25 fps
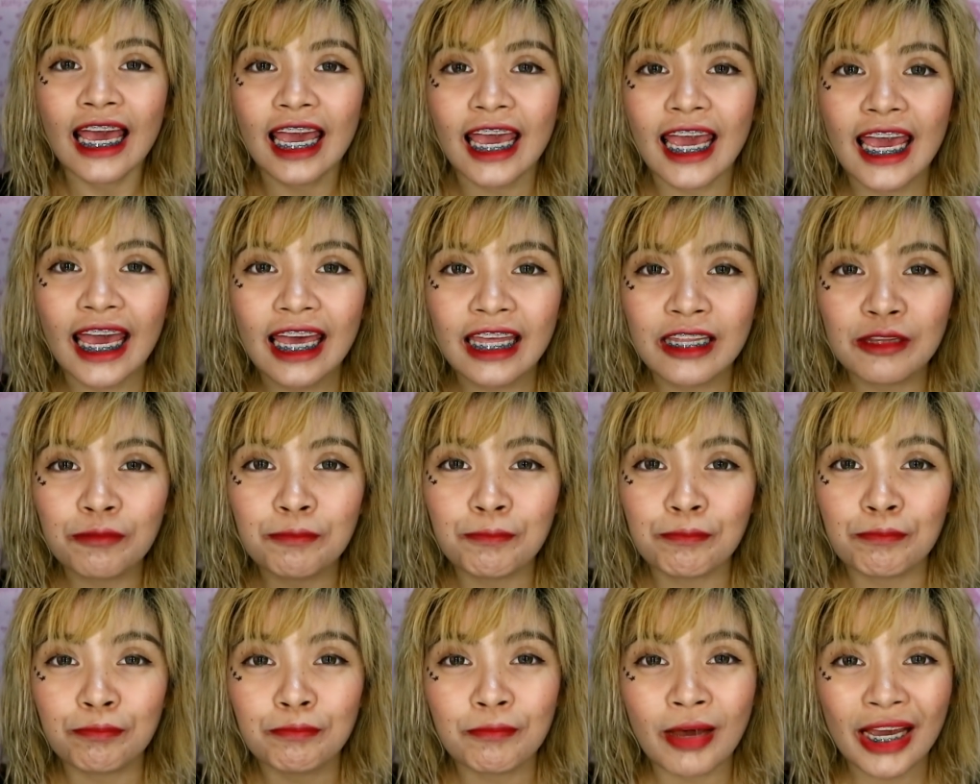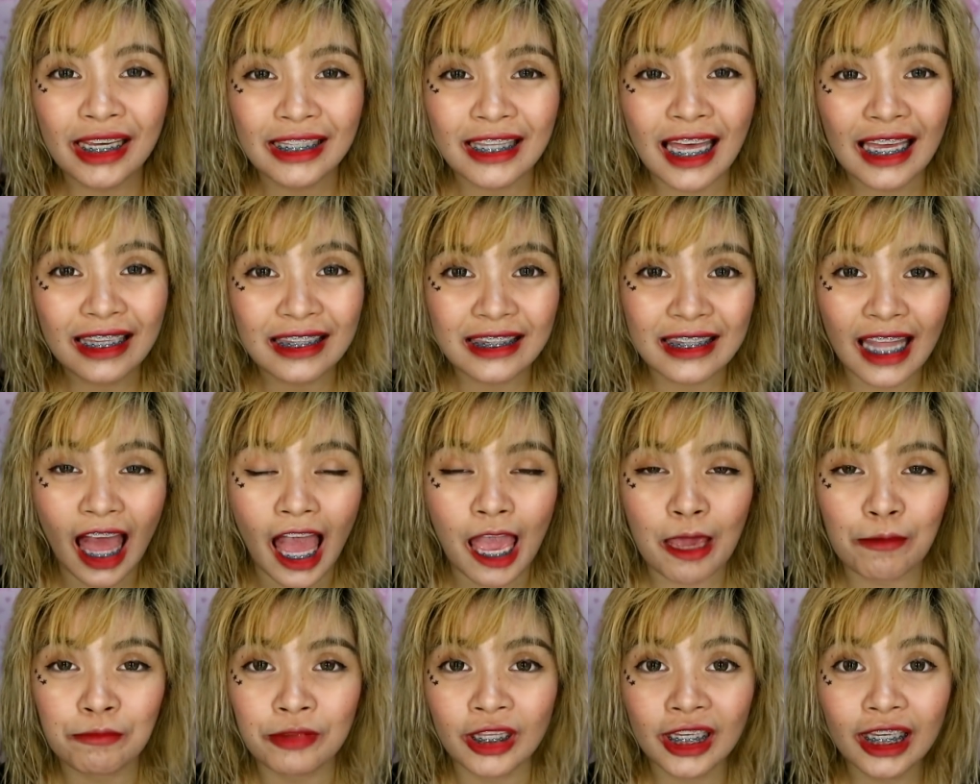and by that
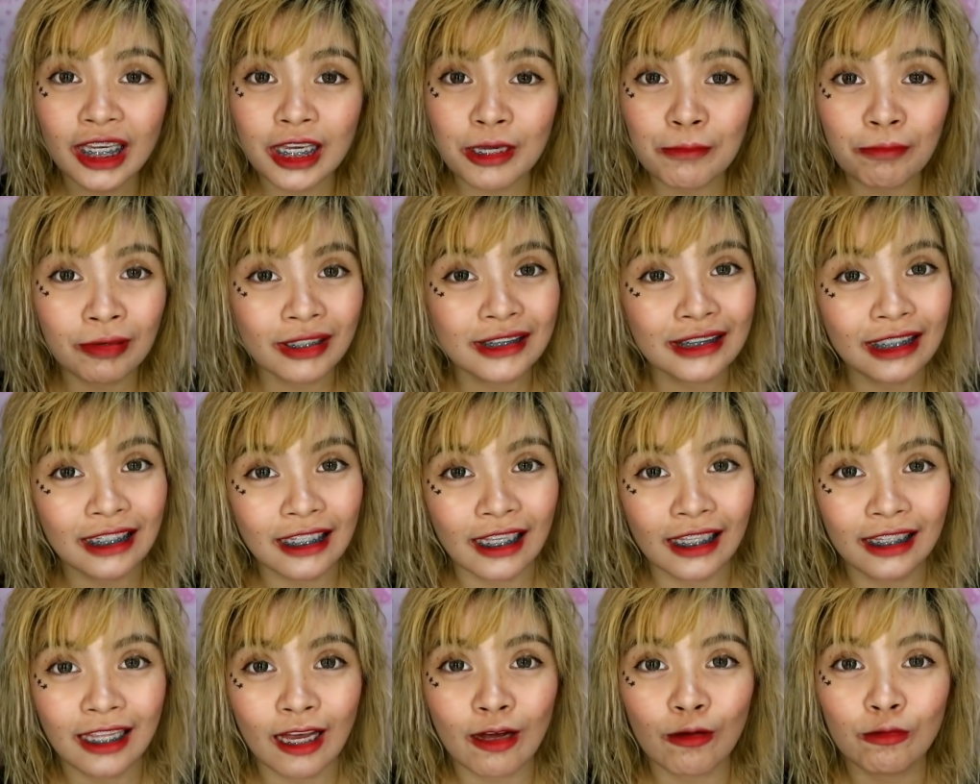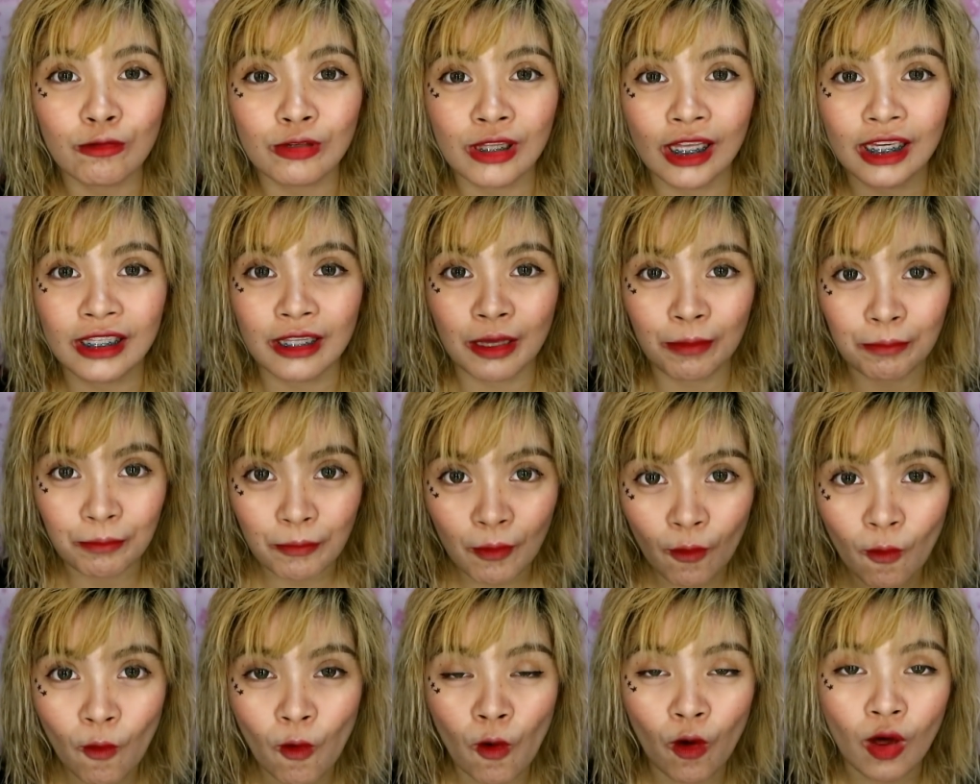time, nag-iiba sila ng kulay ng
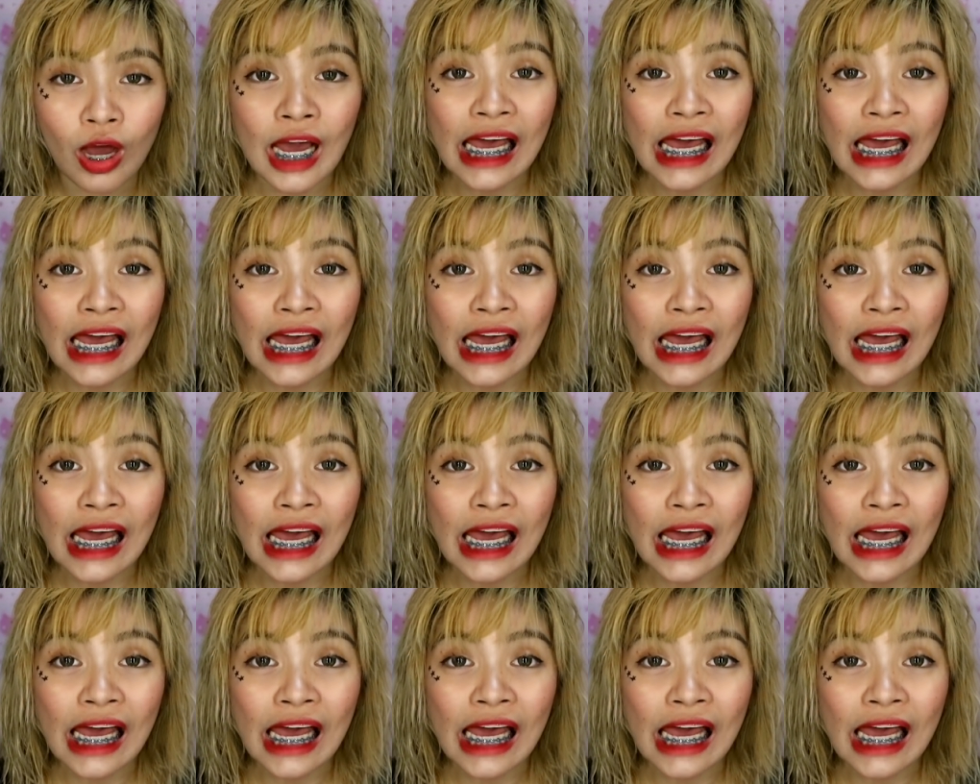buhok.